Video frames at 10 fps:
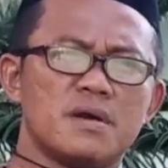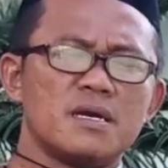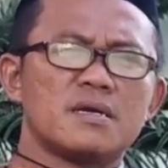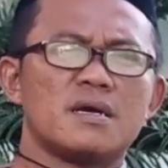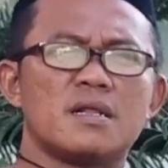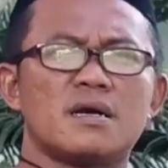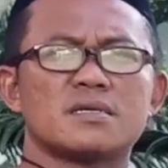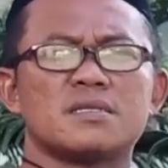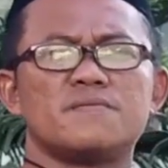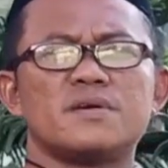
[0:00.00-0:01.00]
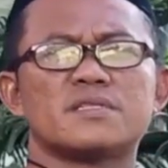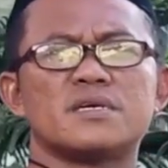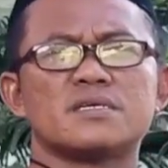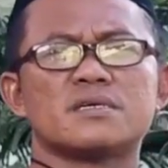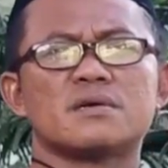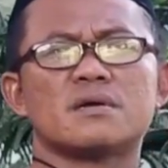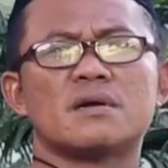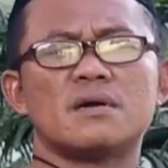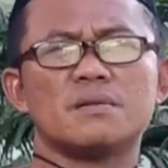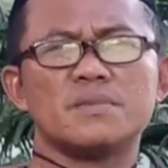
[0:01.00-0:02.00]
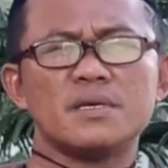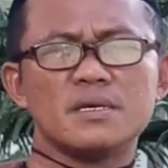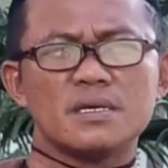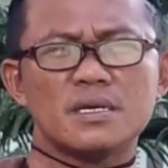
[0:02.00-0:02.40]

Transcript: baik hal aktivitas kalbi